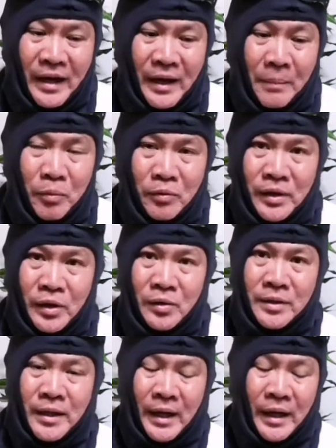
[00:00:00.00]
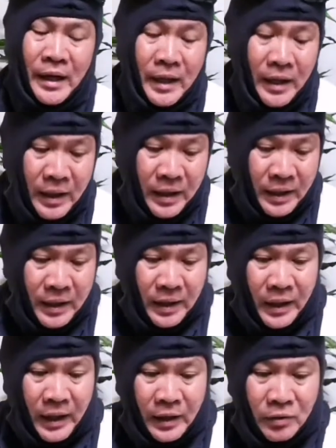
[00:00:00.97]
Talaga po dito sa
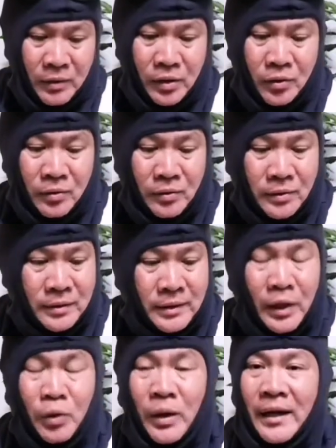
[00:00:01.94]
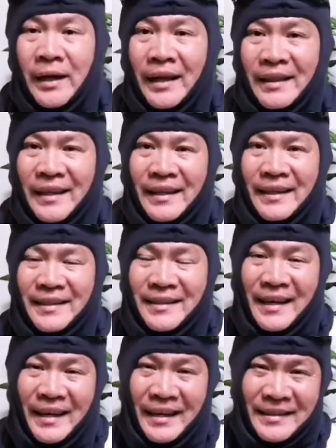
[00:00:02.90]
ano na to, sa lugar natin
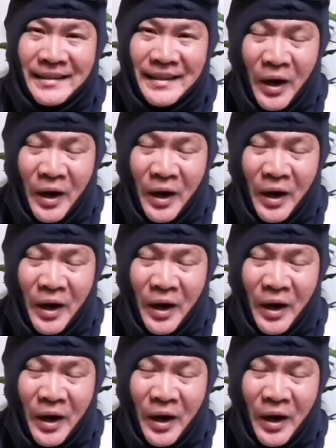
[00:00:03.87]
sa